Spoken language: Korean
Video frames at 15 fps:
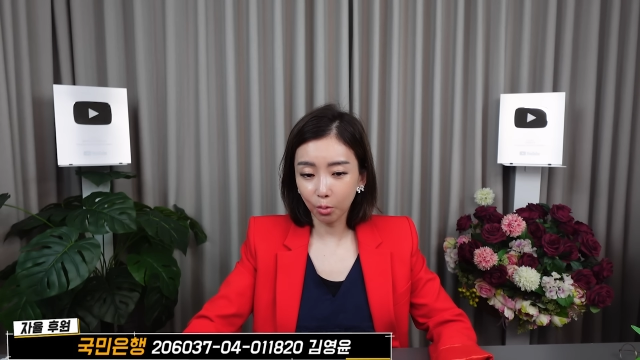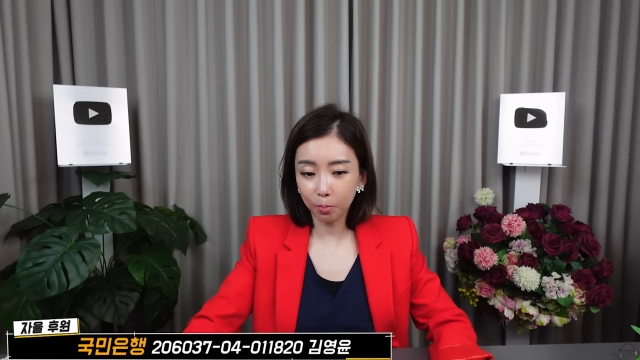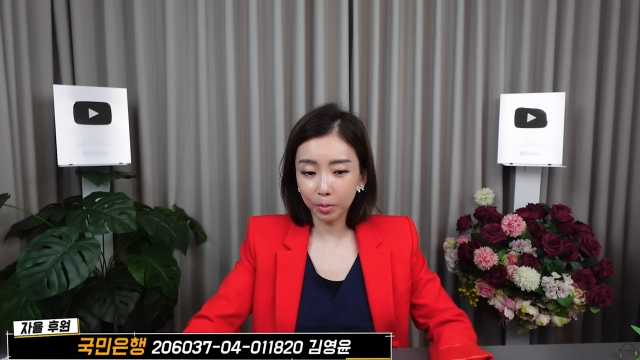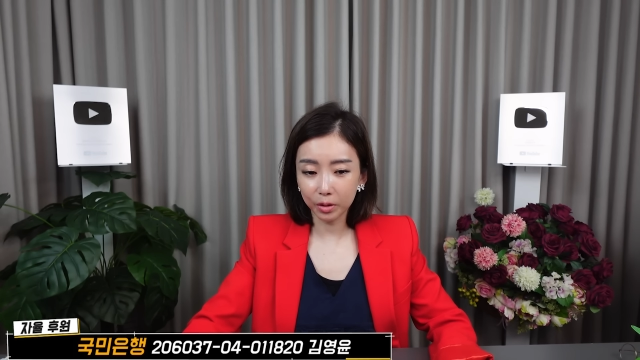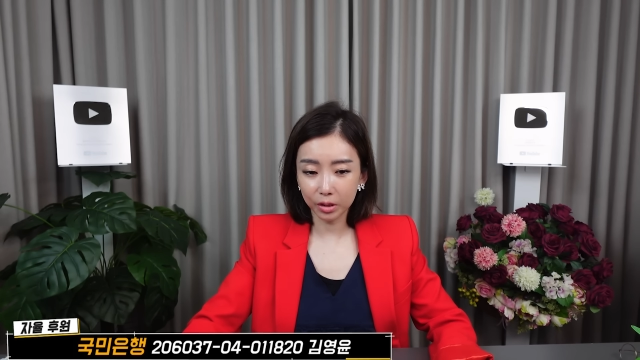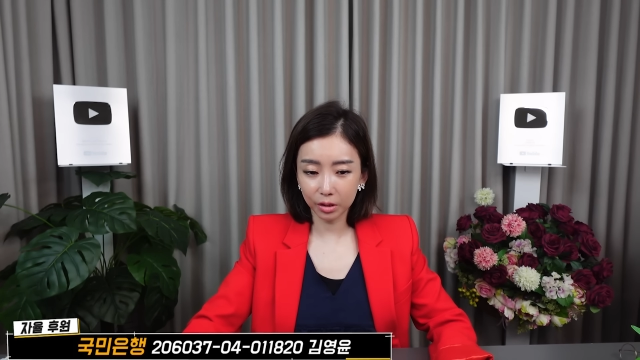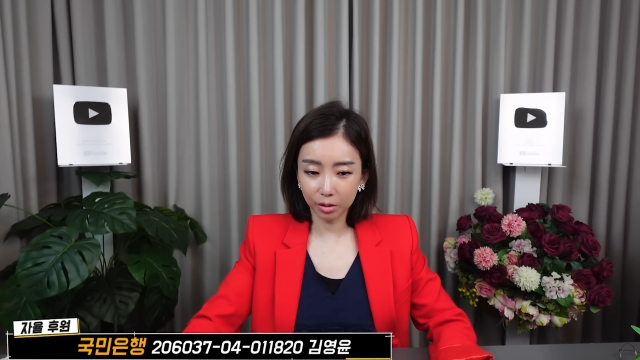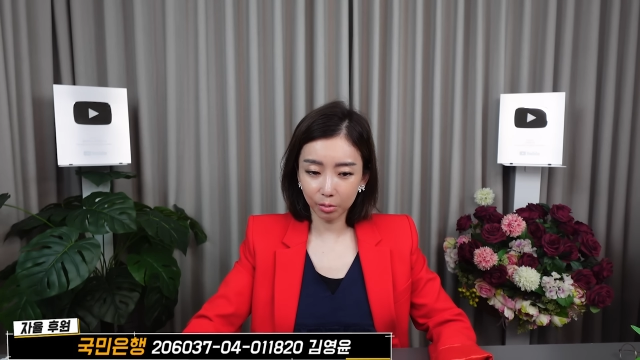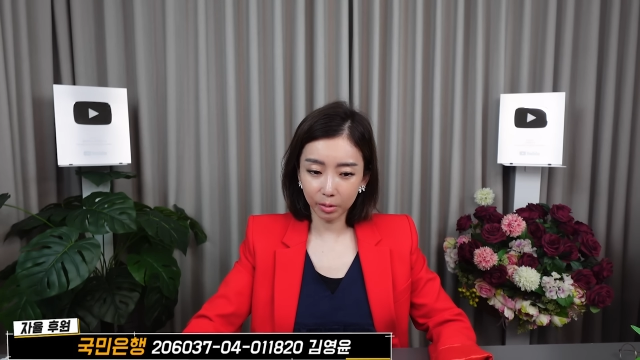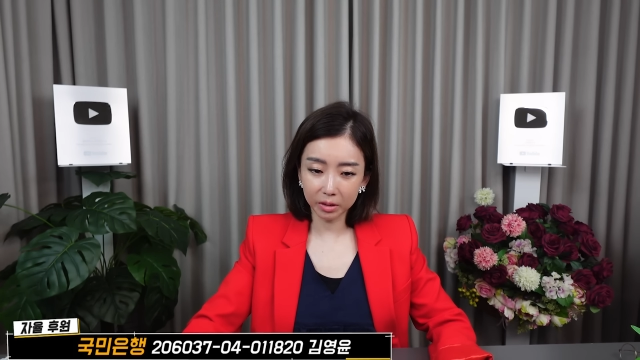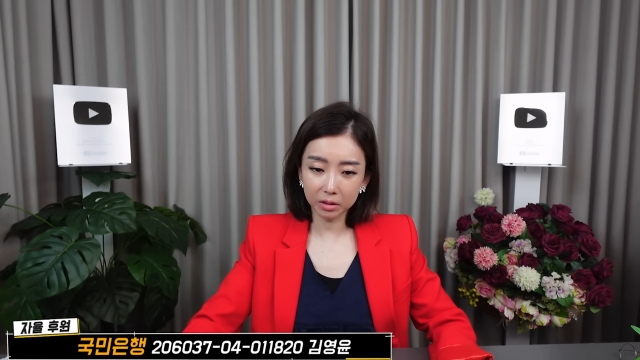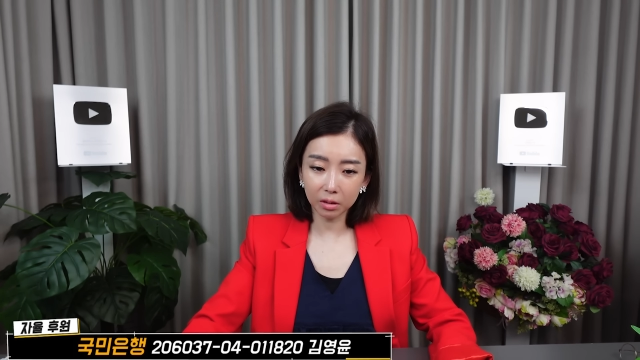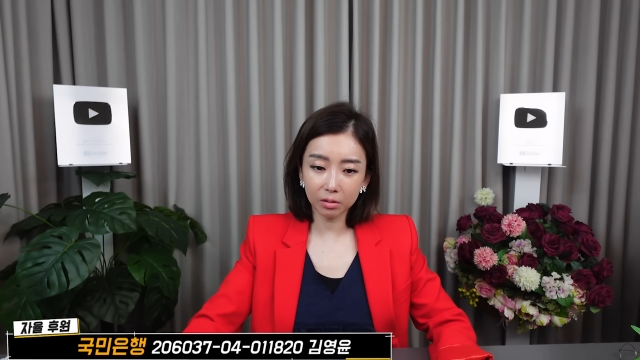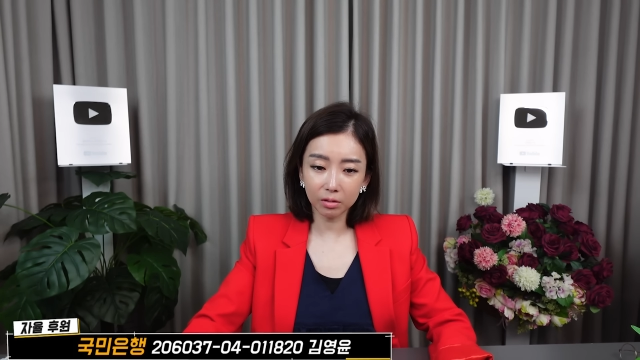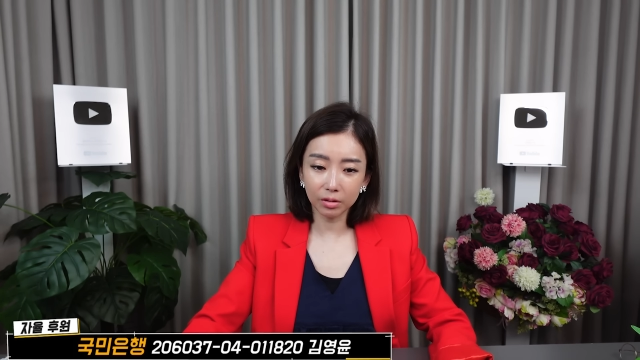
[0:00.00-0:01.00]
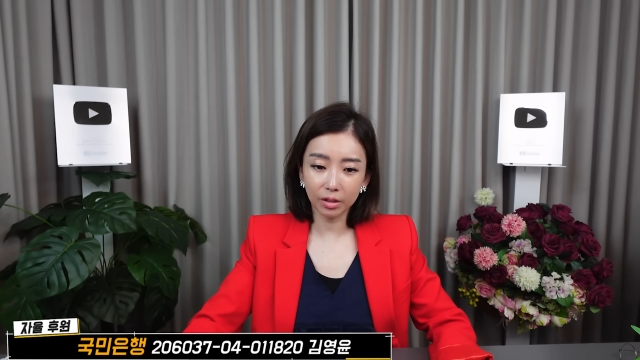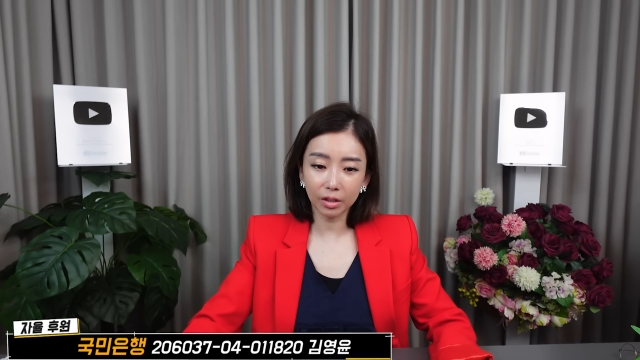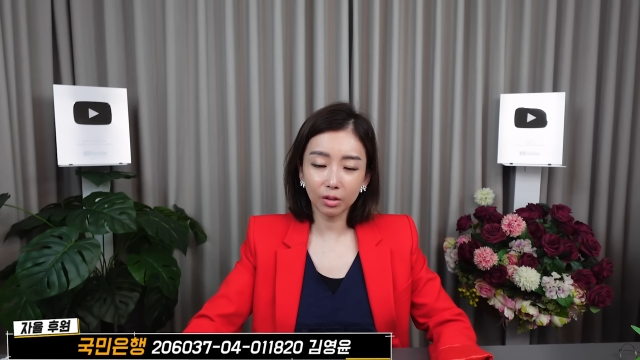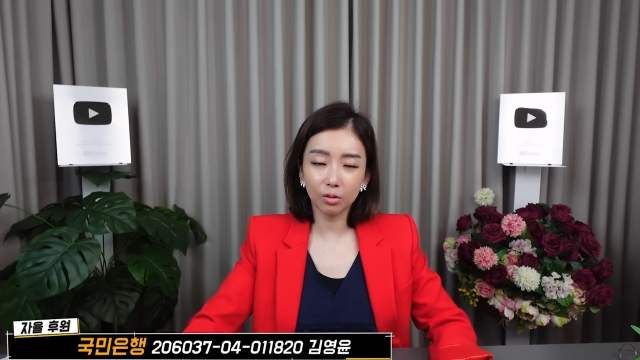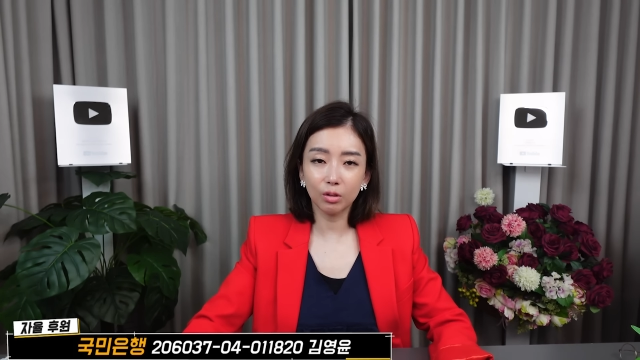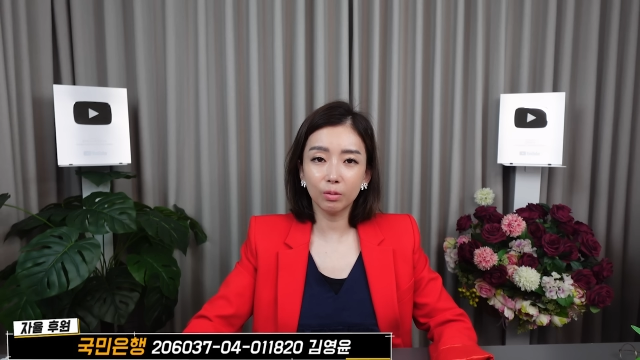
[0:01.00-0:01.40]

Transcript: 높이시기도 했었는데요.